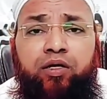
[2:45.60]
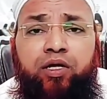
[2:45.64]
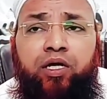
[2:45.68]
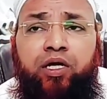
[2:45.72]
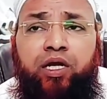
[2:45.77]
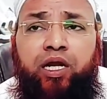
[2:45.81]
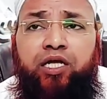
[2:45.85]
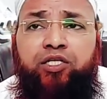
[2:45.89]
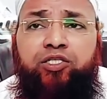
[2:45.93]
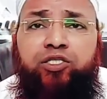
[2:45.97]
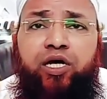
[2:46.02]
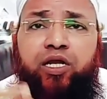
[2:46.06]

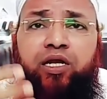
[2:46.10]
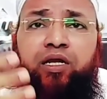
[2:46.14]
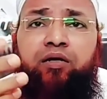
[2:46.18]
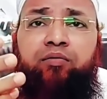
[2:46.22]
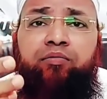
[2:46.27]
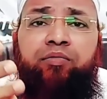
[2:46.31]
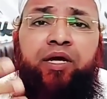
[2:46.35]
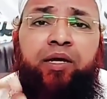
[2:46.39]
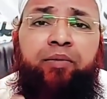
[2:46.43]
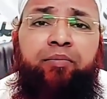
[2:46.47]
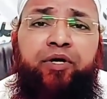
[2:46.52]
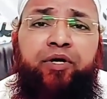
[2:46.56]
लेकिन अचानक
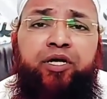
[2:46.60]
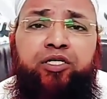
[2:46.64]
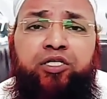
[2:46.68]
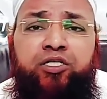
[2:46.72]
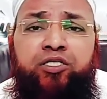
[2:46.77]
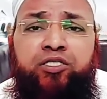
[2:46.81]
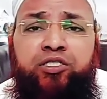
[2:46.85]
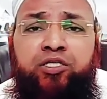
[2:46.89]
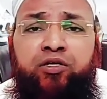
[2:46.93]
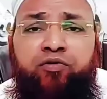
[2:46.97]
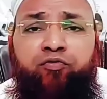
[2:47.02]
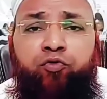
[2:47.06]
में
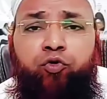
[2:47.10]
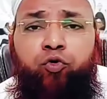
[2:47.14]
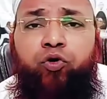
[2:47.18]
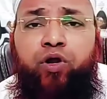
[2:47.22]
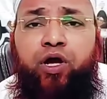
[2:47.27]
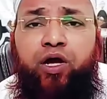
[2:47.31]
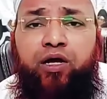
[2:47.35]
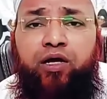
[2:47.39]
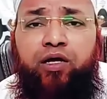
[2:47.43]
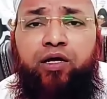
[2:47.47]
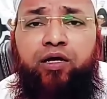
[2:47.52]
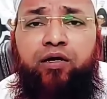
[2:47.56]
एमरजेंसी फ़ोन
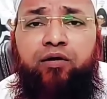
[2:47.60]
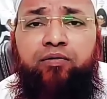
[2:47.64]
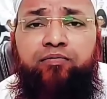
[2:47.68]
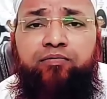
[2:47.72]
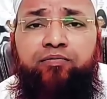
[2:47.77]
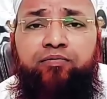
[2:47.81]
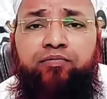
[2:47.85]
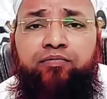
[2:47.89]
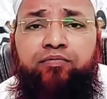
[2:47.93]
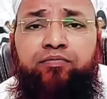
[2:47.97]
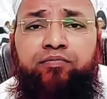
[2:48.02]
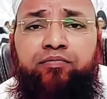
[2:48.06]
आ गया
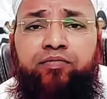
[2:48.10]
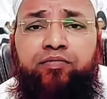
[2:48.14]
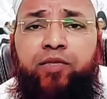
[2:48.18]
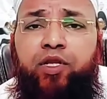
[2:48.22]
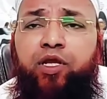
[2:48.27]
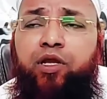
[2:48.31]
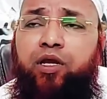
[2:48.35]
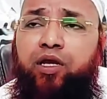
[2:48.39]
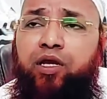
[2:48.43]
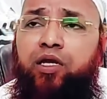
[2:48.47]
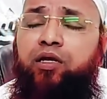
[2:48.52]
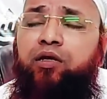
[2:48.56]

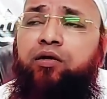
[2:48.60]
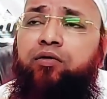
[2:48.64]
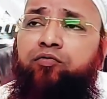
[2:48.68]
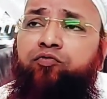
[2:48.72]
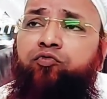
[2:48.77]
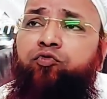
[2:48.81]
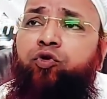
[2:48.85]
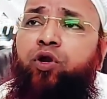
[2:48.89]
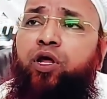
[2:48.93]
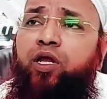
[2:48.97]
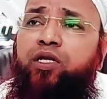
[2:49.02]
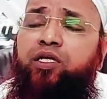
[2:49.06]
कि
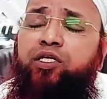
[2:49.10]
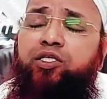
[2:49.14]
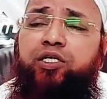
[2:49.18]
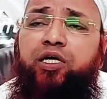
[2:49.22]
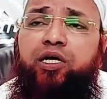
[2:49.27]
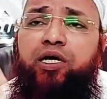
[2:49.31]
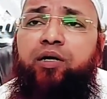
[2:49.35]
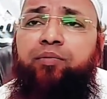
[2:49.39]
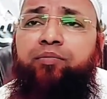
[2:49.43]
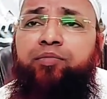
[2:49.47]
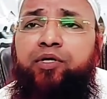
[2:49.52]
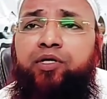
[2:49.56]
फ़लानी
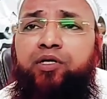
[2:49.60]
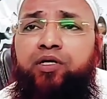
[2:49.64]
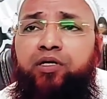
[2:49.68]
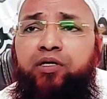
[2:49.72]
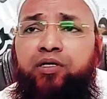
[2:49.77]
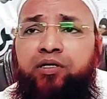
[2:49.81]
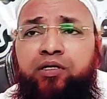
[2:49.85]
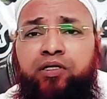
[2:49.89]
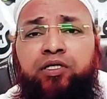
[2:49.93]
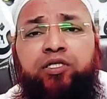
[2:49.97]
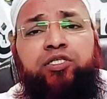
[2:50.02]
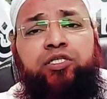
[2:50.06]
जगह पर
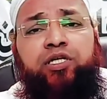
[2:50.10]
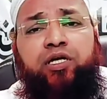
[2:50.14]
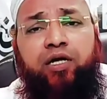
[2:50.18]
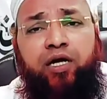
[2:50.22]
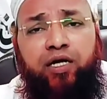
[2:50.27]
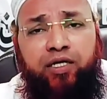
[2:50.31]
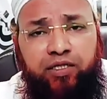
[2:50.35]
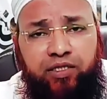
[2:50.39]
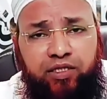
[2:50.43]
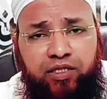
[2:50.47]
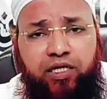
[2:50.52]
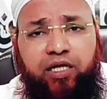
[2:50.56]
किसी का
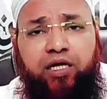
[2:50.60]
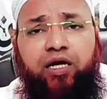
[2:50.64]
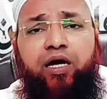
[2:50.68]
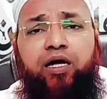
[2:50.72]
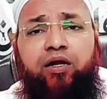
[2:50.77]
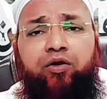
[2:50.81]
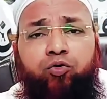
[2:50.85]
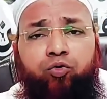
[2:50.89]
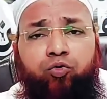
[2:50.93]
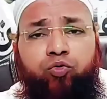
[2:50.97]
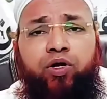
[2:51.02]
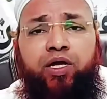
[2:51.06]

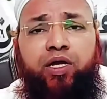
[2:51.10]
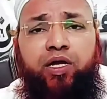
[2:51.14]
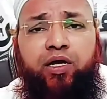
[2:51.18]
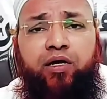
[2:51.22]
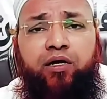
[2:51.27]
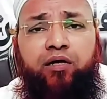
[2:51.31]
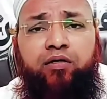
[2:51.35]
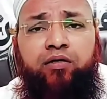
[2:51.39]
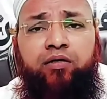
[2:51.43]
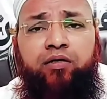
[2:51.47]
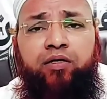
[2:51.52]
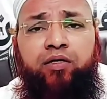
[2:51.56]
इंतकाल हो गया
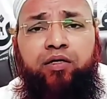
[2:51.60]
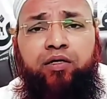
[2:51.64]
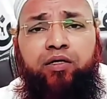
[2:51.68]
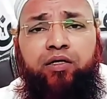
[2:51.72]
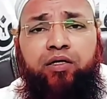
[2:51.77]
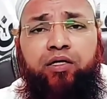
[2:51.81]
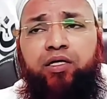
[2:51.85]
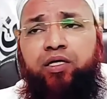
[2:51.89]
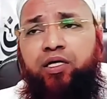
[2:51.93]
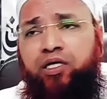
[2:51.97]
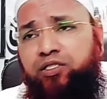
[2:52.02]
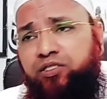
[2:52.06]

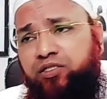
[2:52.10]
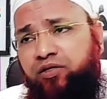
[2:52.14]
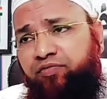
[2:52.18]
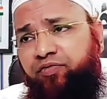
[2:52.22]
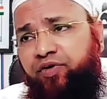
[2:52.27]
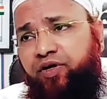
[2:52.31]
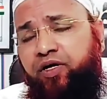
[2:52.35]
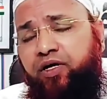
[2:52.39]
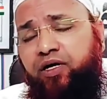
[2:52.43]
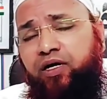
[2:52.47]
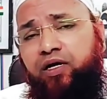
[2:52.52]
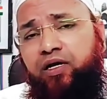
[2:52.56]
या
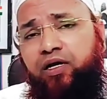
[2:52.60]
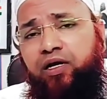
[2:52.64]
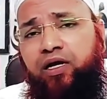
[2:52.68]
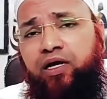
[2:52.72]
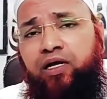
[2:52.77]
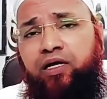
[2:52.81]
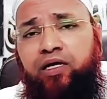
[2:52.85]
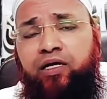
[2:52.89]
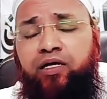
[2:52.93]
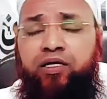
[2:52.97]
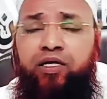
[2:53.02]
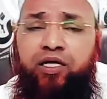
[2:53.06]
सफ़र करना
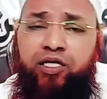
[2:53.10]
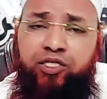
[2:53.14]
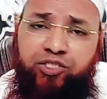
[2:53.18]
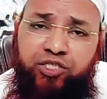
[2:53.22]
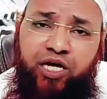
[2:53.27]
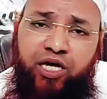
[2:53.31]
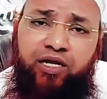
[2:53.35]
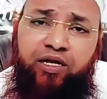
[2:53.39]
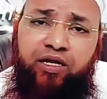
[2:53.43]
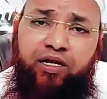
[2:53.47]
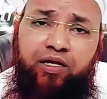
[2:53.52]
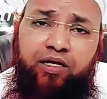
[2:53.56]
है या
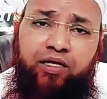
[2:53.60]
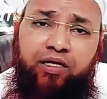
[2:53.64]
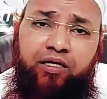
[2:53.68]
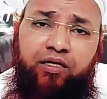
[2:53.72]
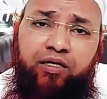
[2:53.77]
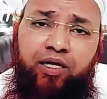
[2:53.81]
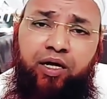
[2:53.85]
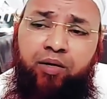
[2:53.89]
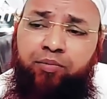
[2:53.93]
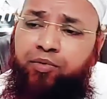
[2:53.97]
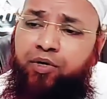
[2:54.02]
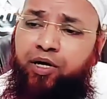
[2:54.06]
जाना है
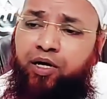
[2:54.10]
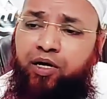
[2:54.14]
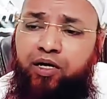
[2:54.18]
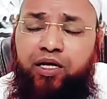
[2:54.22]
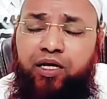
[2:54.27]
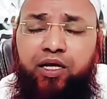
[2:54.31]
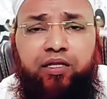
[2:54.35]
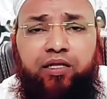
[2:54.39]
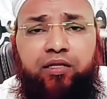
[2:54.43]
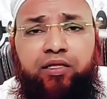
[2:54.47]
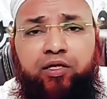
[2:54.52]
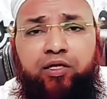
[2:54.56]
अब घर
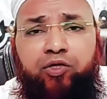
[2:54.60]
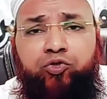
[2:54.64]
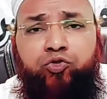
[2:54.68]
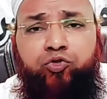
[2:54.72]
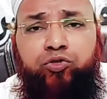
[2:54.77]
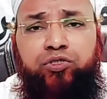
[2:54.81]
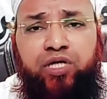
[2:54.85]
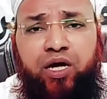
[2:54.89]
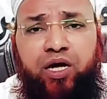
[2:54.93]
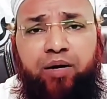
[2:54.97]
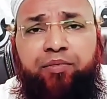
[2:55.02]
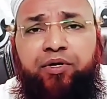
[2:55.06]
के अंदर
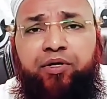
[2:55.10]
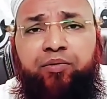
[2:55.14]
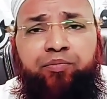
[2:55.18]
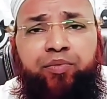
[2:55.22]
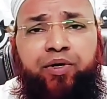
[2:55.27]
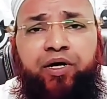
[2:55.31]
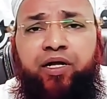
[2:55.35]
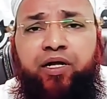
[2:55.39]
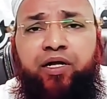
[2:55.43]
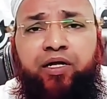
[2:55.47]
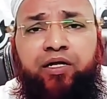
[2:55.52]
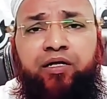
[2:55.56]
जो सामान
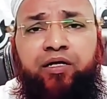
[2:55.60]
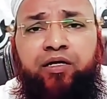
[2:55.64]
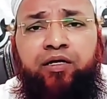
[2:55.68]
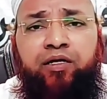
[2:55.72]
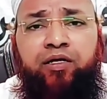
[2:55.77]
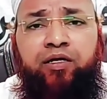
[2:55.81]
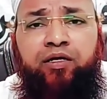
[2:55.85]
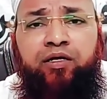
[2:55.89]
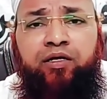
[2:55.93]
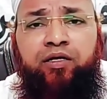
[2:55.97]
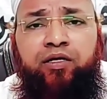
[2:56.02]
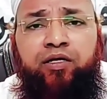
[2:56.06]
पड़ा है
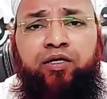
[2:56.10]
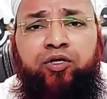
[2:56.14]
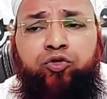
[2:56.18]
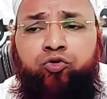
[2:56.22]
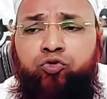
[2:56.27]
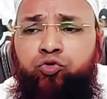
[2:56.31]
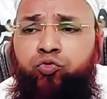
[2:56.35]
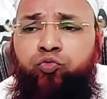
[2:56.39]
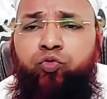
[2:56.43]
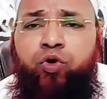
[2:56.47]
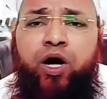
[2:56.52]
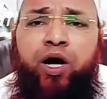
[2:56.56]

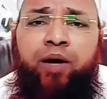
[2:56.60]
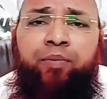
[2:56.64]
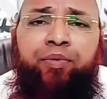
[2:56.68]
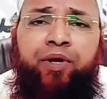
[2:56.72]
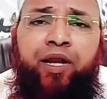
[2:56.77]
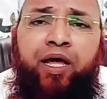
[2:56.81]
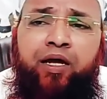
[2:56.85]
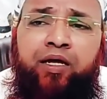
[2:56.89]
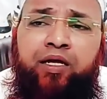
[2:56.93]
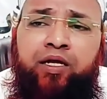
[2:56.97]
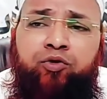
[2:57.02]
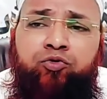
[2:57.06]
तो वो आप
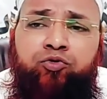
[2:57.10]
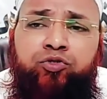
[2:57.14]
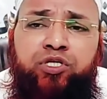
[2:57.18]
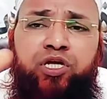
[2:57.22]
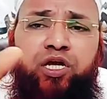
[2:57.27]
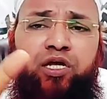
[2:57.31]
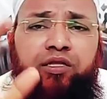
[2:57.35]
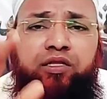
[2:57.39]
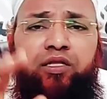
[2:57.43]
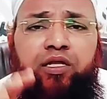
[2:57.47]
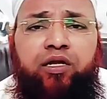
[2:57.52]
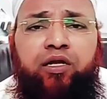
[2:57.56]
ला के
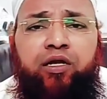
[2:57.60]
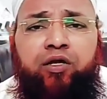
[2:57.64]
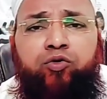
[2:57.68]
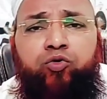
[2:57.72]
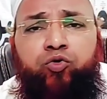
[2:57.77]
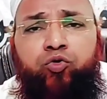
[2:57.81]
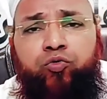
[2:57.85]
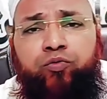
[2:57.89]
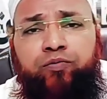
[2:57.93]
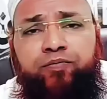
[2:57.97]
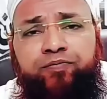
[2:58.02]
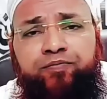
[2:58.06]
उसके अंदर रख
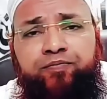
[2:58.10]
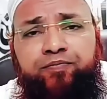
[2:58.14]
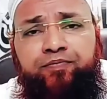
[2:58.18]
दो